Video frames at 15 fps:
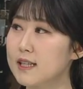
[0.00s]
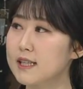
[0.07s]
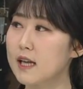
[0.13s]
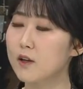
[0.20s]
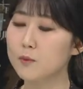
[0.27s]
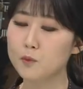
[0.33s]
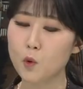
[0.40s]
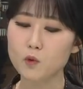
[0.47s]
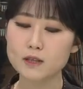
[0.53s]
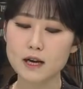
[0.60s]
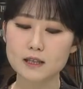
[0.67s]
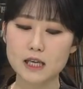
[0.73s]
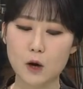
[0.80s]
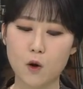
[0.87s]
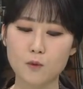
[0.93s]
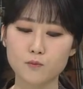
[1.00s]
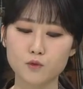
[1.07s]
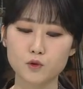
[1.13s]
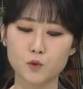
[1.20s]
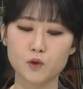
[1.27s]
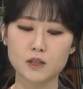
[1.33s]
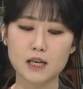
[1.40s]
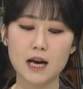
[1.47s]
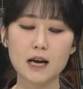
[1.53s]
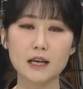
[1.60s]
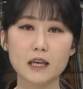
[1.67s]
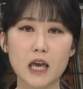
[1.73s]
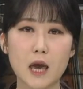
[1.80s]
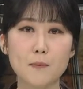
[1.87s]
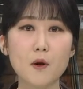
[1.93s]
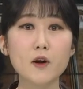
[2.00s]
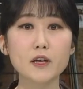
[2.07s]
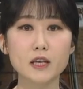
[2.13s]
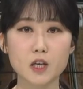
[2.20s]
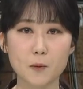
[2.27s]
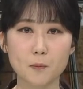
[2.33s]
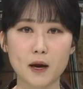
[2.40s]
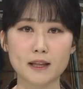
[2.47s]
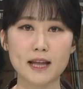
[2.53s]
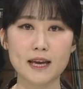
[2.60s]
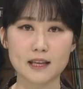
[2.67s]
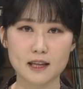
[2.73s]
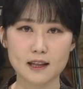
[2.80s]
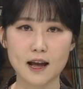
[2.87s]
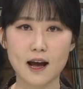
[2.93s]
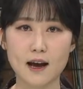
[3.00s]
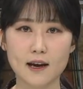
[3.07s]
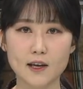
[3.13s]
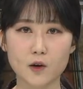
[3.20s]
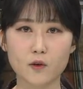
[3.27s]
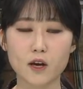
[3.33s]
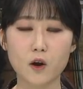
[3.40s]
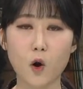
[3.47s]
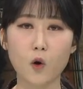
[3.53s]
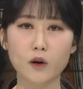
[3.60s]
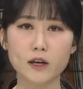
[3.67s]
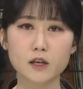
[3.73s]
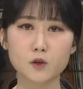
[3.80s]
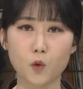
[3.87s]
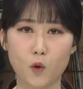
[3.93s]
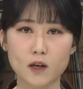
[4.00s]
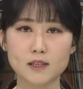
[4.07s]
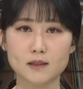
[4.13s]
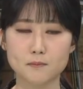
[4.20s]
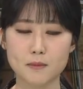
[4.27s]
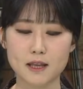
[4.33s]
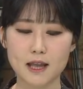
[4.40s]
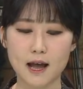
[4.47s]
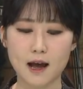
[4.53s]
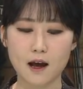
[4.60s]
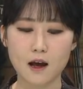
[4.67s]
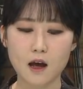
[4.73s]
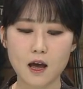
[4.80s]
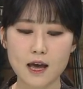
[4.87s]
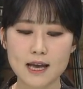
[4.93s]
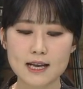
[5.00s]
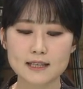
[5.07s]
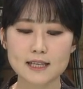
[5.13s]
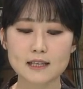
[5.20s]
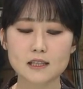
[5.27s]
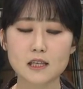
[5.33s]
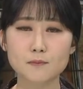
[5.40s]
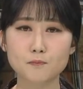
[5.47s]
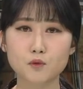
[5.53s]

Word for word: 산업통상자원부조차 개별 기업 간의 일이다. 이렇게 거리를 도왔습니다. 자칫